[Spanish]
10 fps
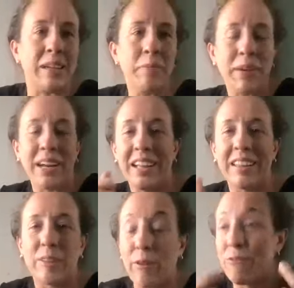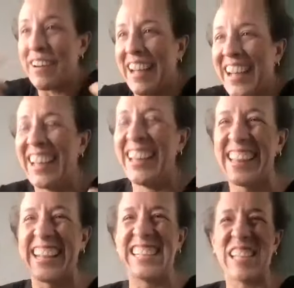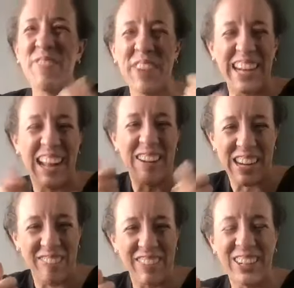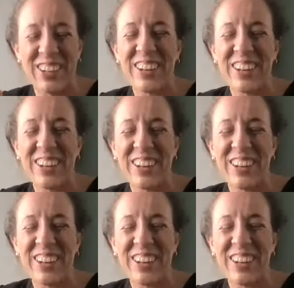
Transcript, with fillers: siempre triunfante, siempre la mejor,